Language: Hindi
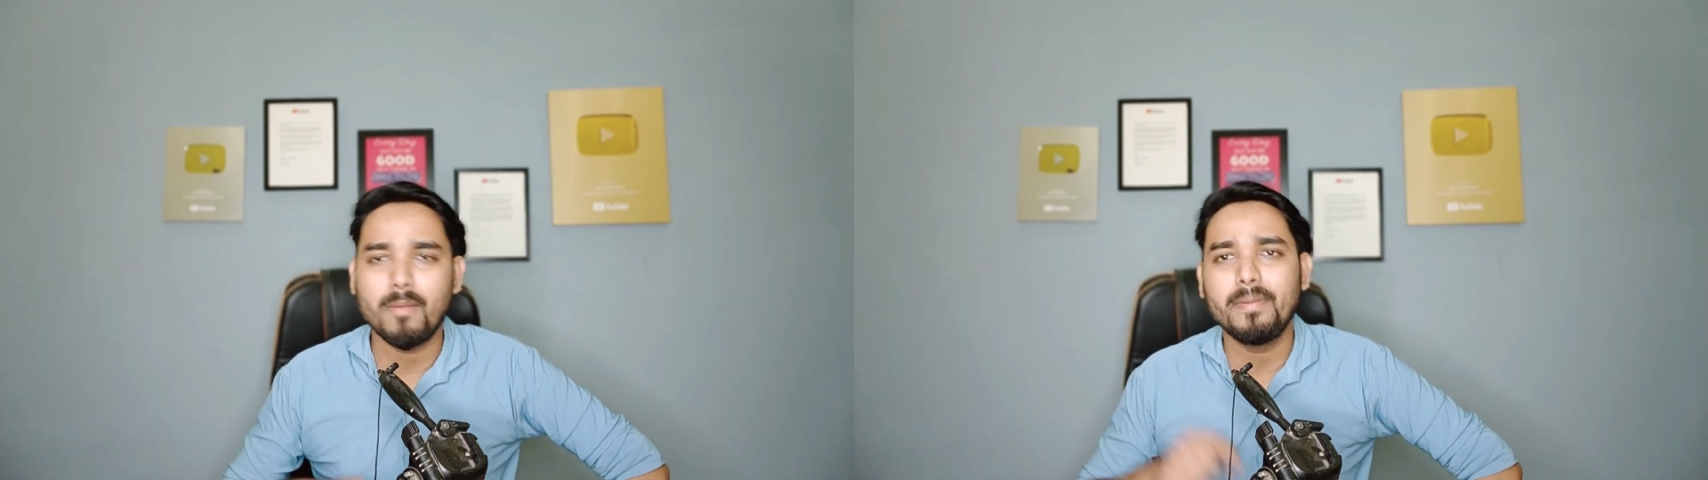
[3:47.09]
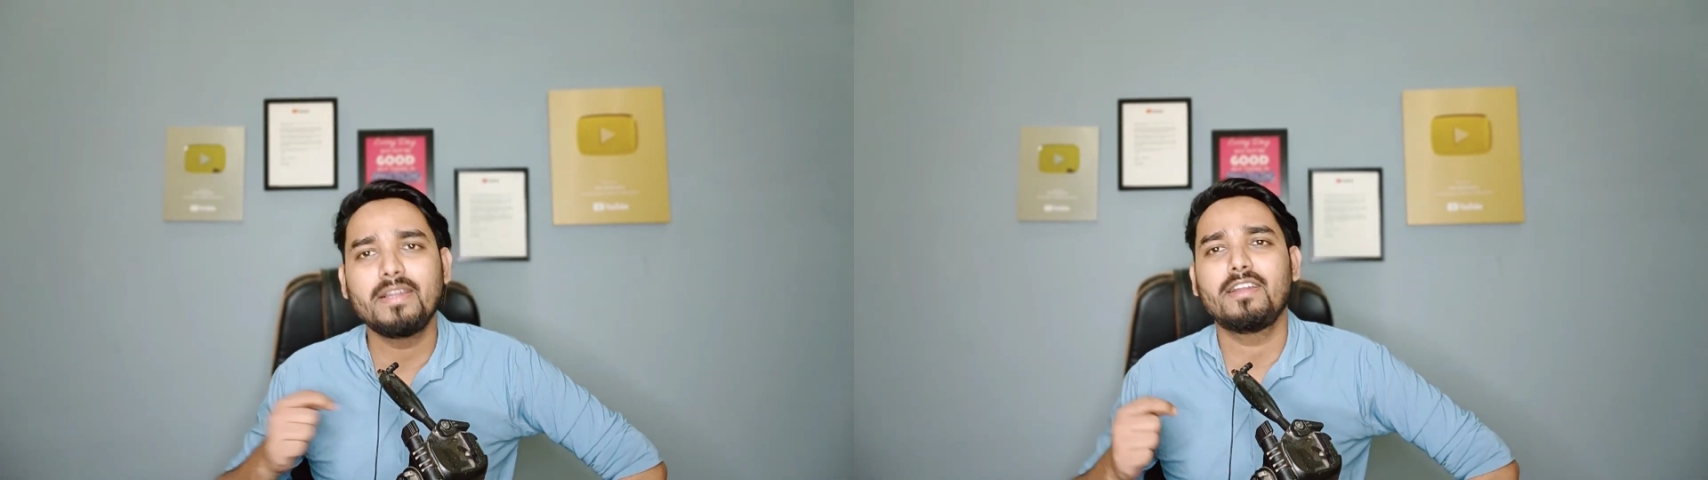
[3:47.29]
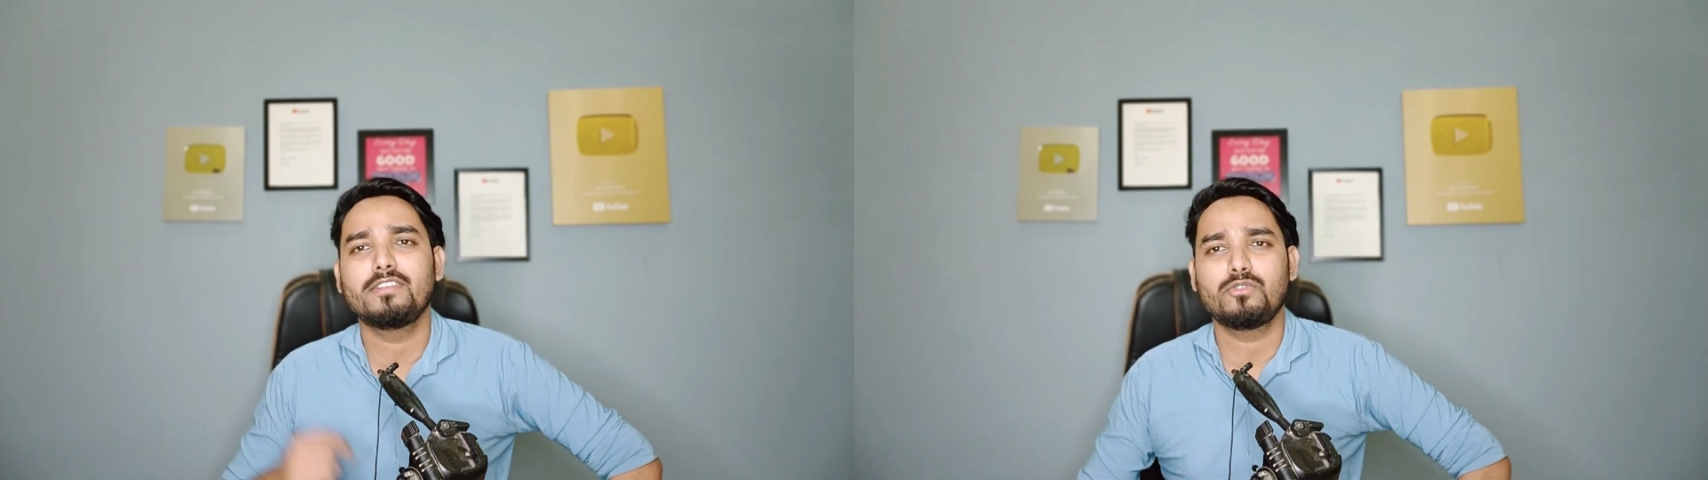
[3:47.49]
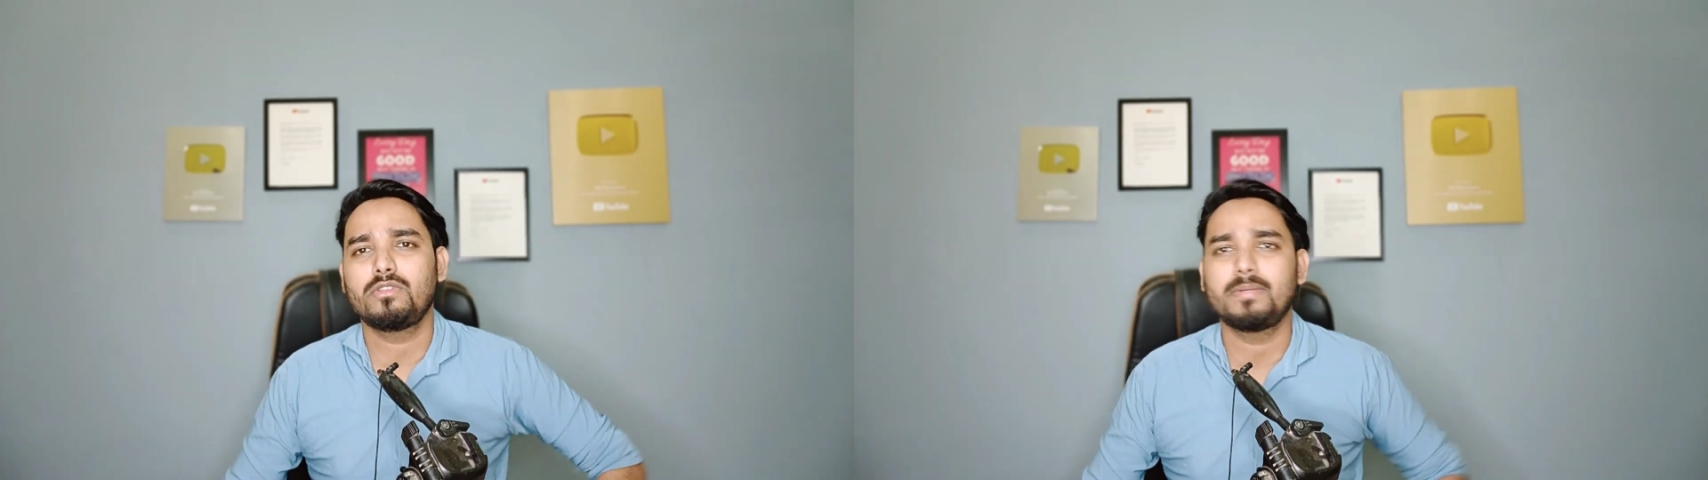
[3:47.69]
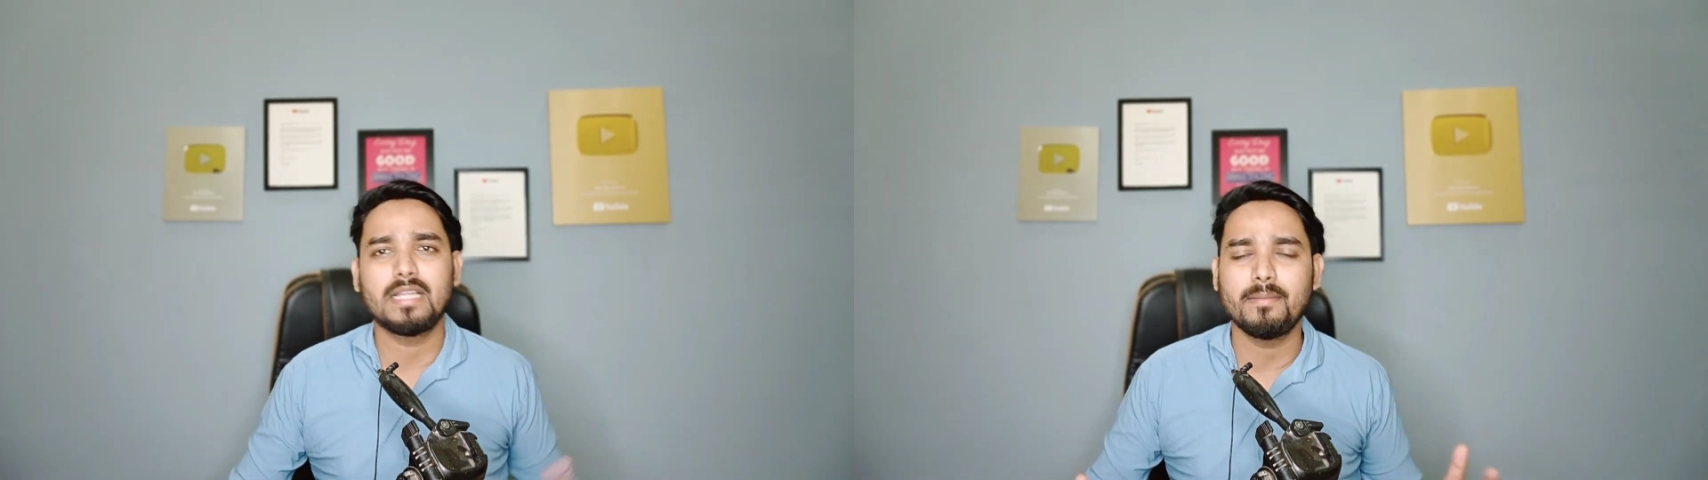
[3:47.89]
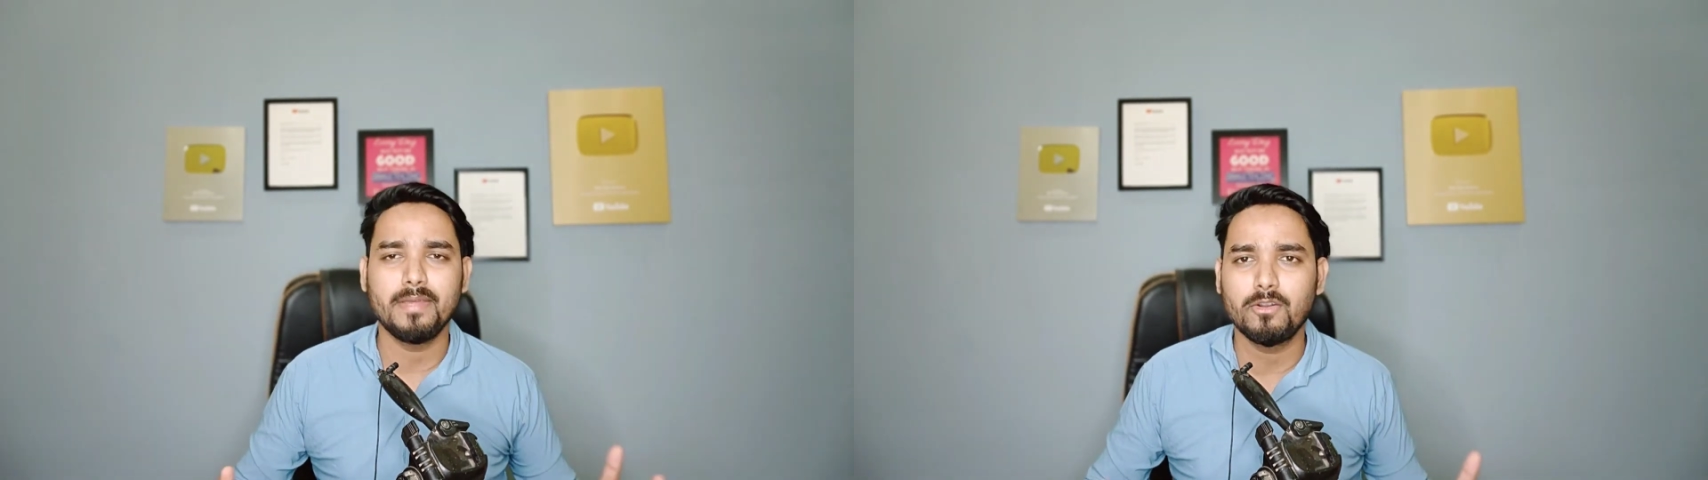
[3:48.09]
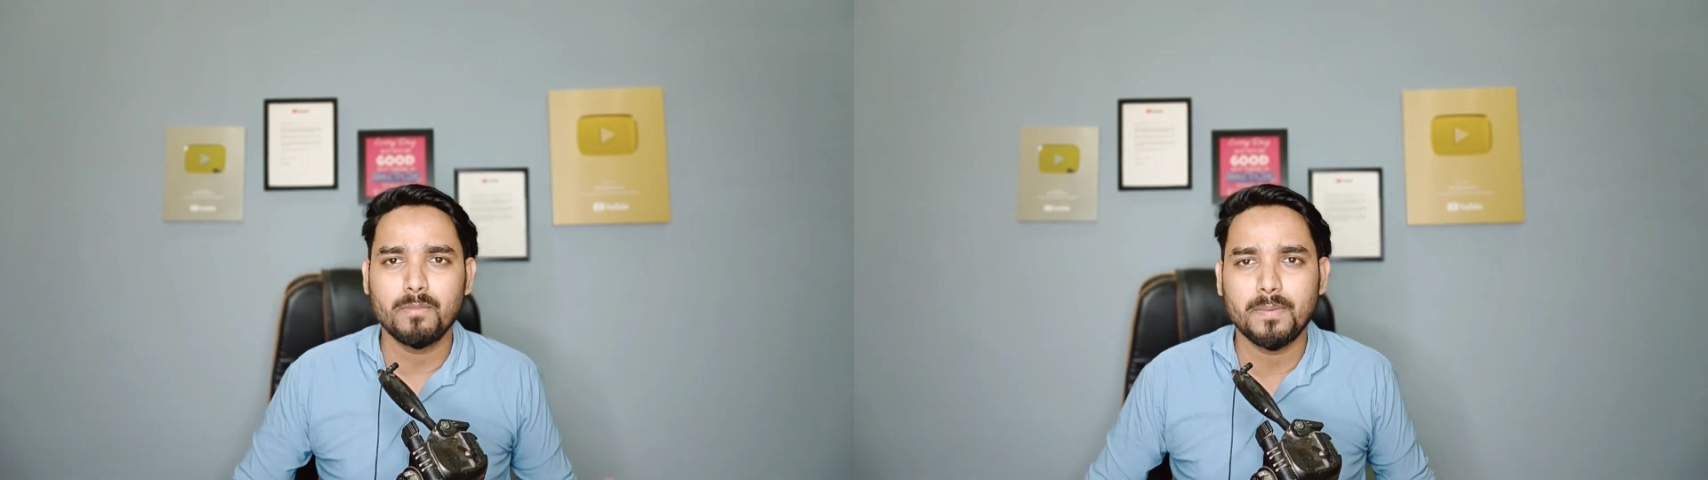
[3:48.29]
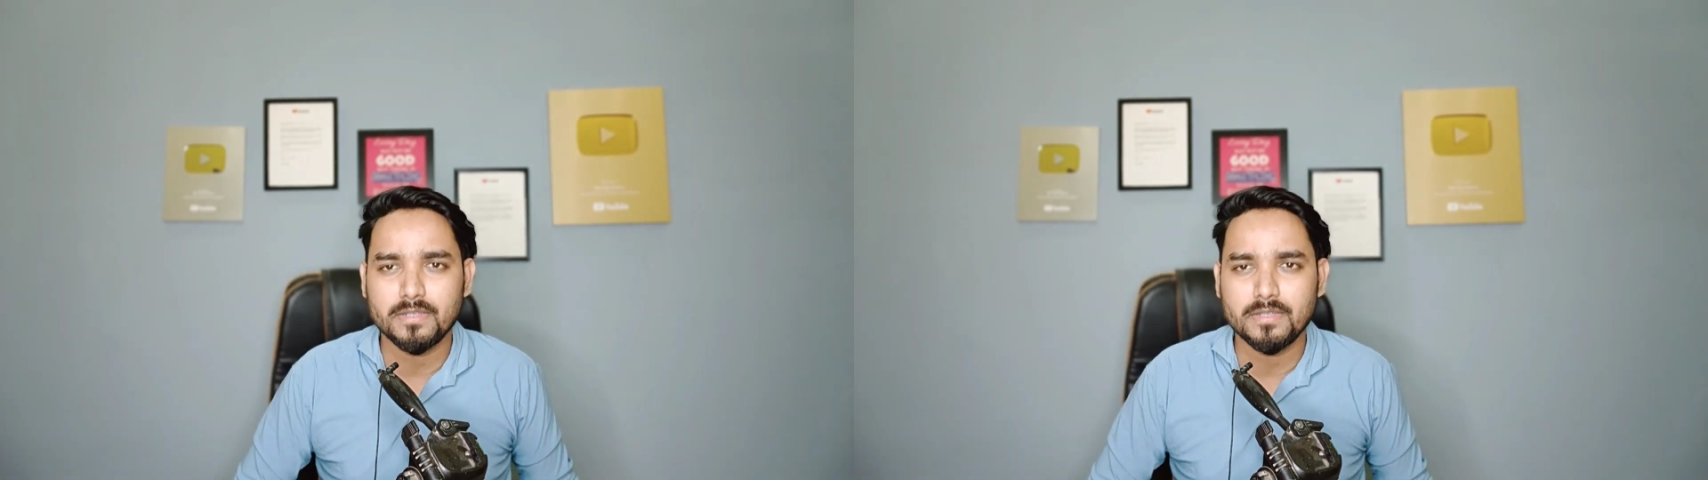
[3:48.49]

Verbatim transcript: कमेंट करके जरूर से बताना मेरे को